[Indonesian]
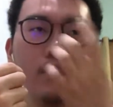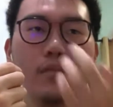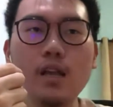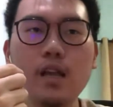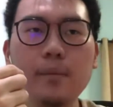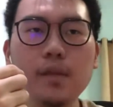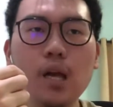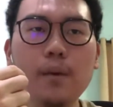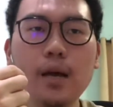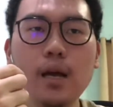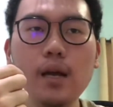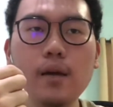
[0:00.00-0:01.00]
yang
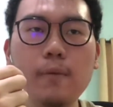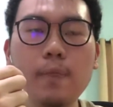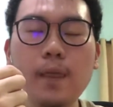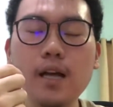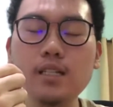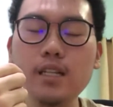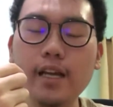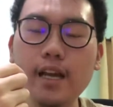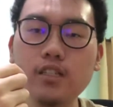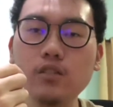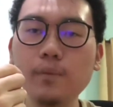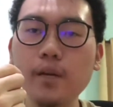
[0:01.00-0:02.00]
pertama azelaic
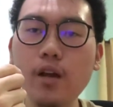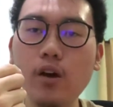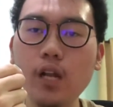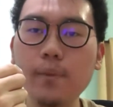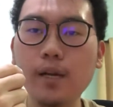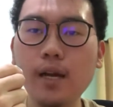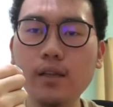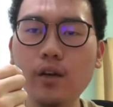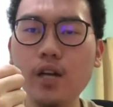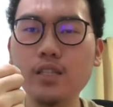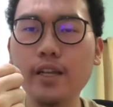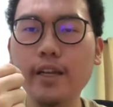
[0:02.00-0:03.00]
exit tuh banyak orang yang berkata kok
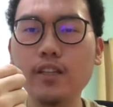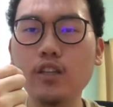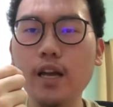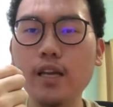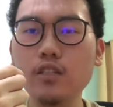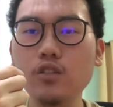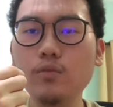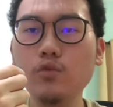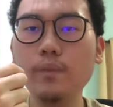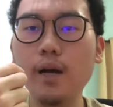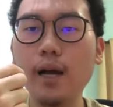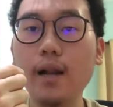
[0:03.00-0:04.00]
azelaic itu exit tuh
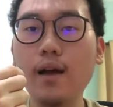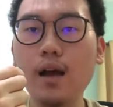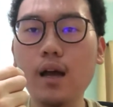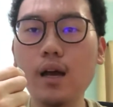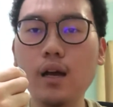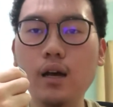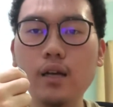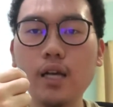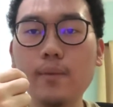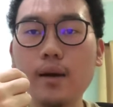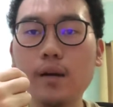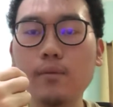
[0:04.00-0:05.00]
merupakan aha
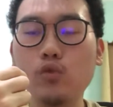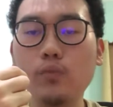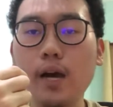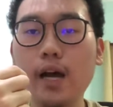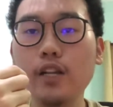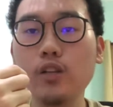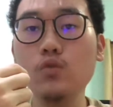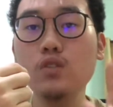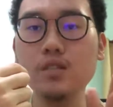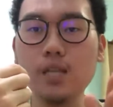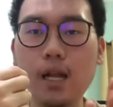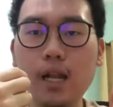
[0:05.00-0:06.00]
yang merupakan itu
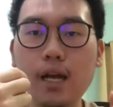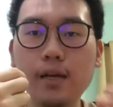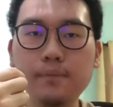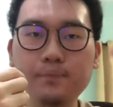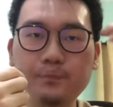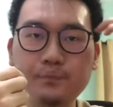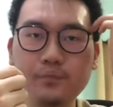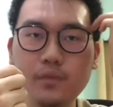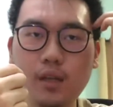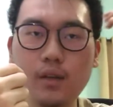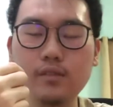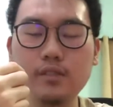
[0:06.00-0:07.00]
salah
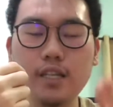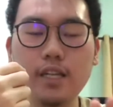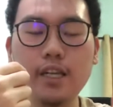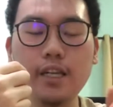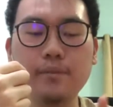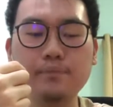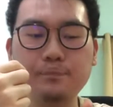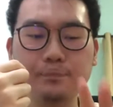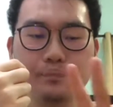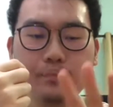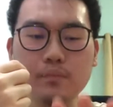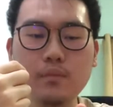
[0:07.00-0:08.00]
jadi gini
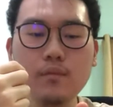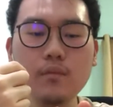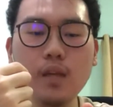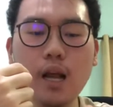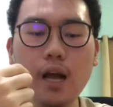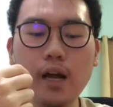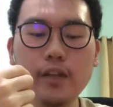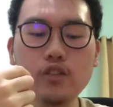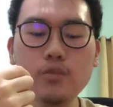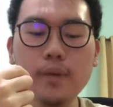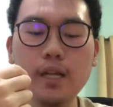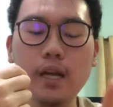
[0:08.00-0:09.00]
aha itu
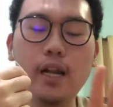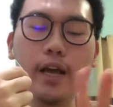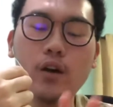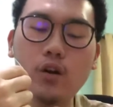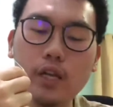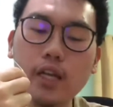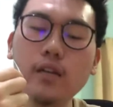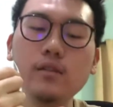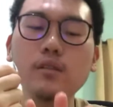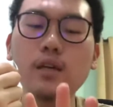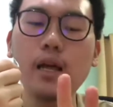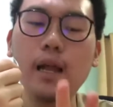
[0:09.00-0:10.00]
cuma ada glycolic
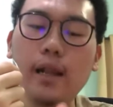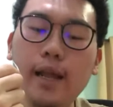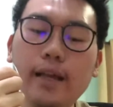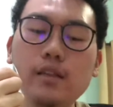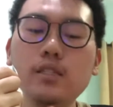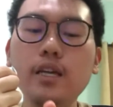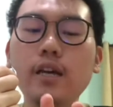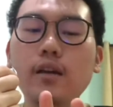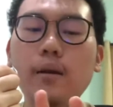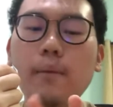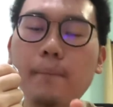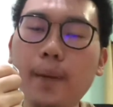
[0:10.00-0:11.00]
lactic
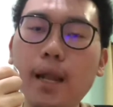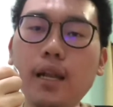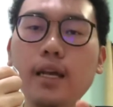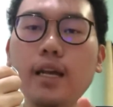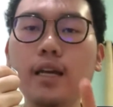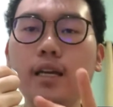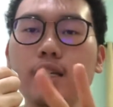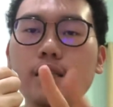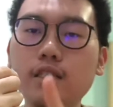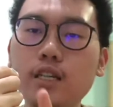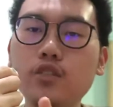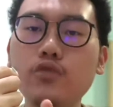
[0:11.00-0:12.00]
malic,
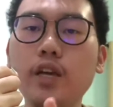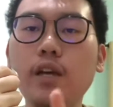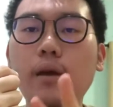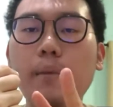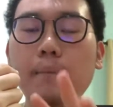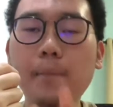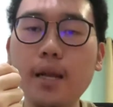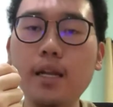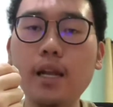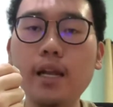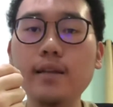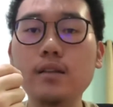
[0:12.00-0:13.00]
citric,
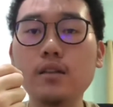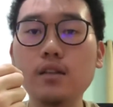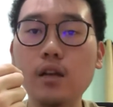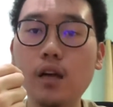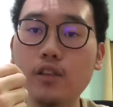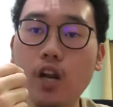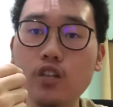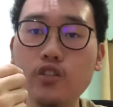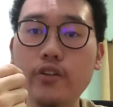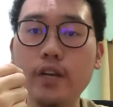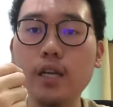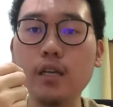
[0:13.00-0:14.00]
mandelic,
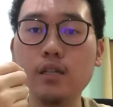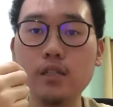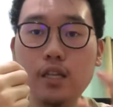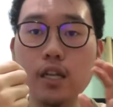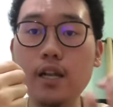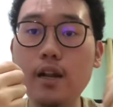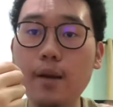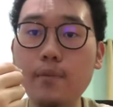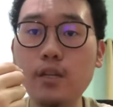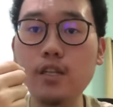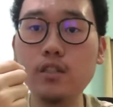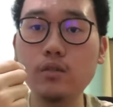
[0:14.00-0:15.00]
tartaric. Jadi ada enam
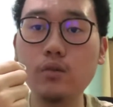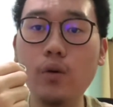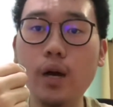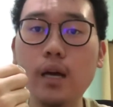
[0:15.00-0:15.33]
jenis itu doang.